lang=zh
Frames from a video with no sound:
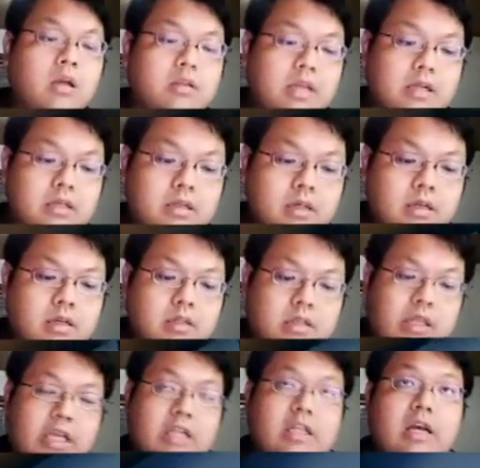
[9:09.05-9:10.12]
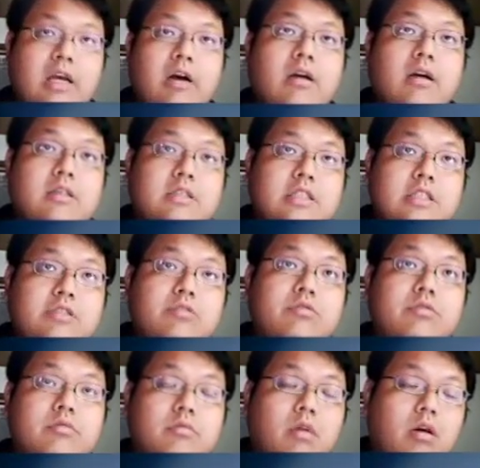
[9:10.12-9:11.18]
那你一定要很清
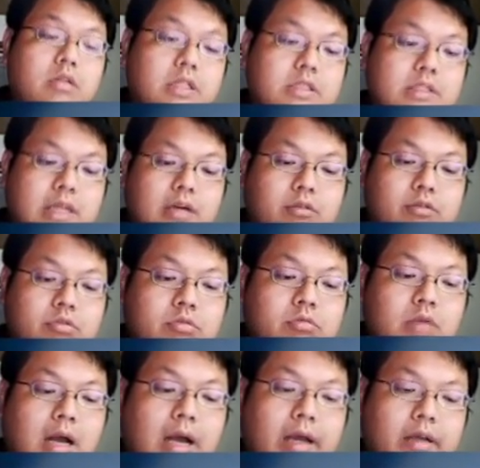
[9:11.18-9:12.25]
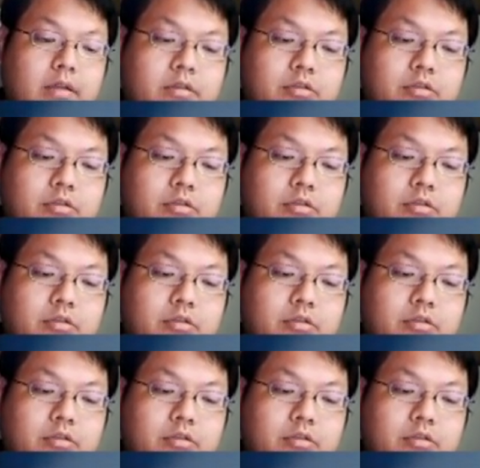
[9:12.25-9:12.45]
楚哈，你找出来，